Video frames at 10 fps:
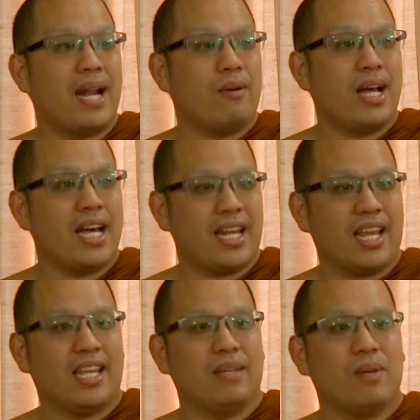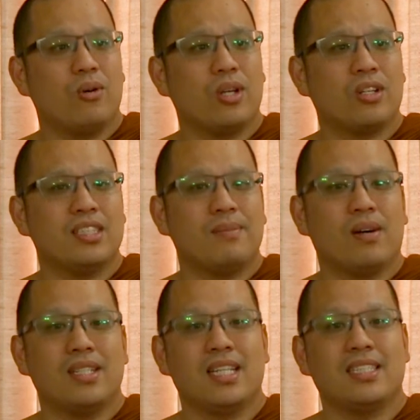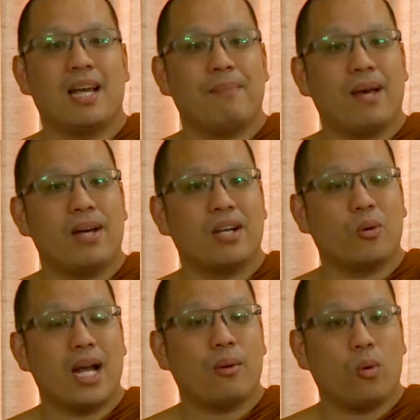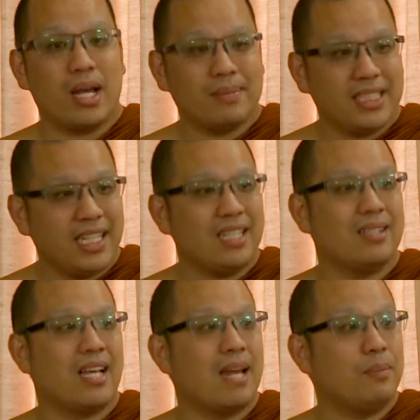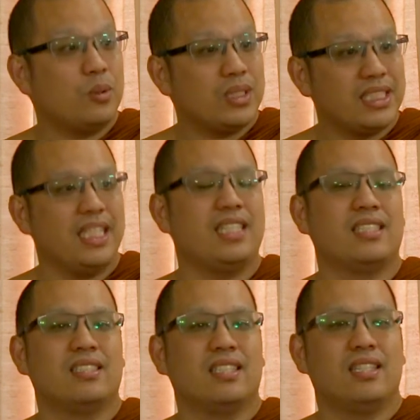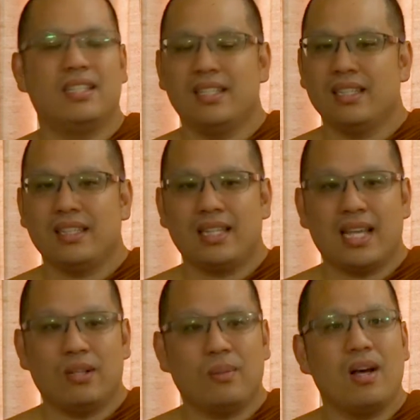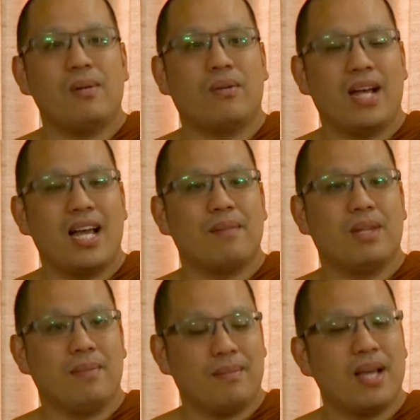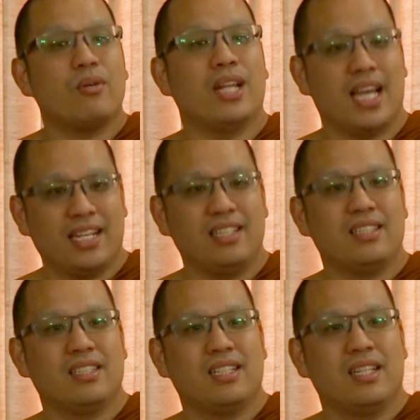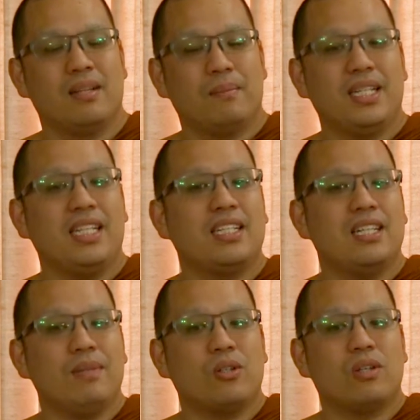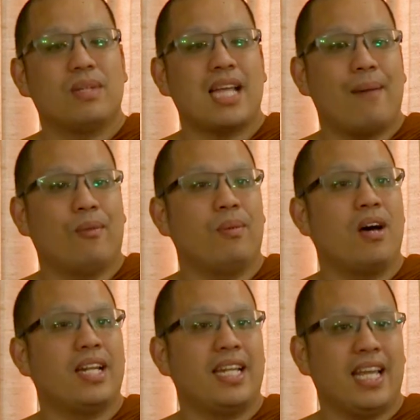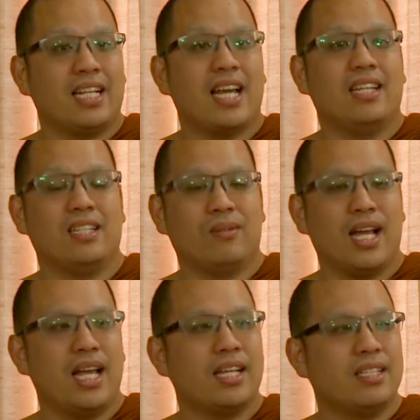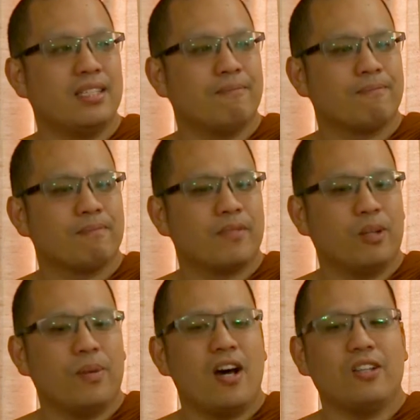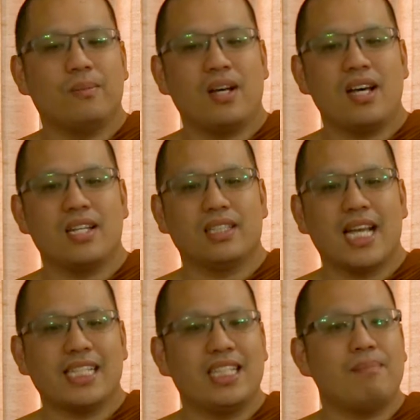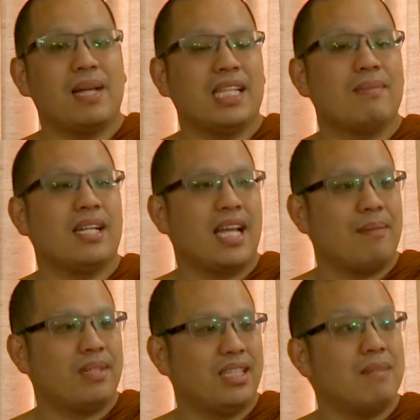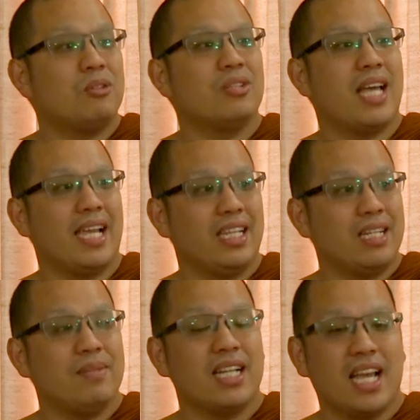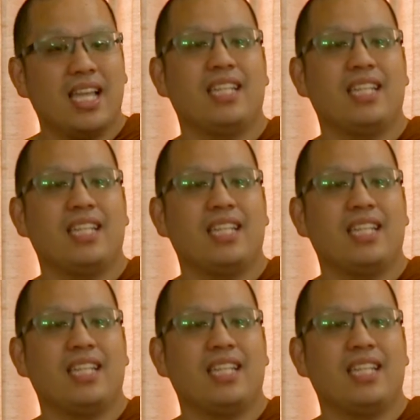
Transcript: แปลว่าอะไรบางคนก็จะบอกว่าสัจจะแปลว่าความความจริงการพูดจริงแต่หลวงพ่อบอกว่ามันมีมากกว่านั้นพอดีเคยมีคนมาถามหลวงพ่อในเทศกันหนึ่งว่าหลวงพ่อหลวงพ่อถ้าจะเริ่มปฏิบัติธรรมเริ่มตรงไหนเริ่มยังไง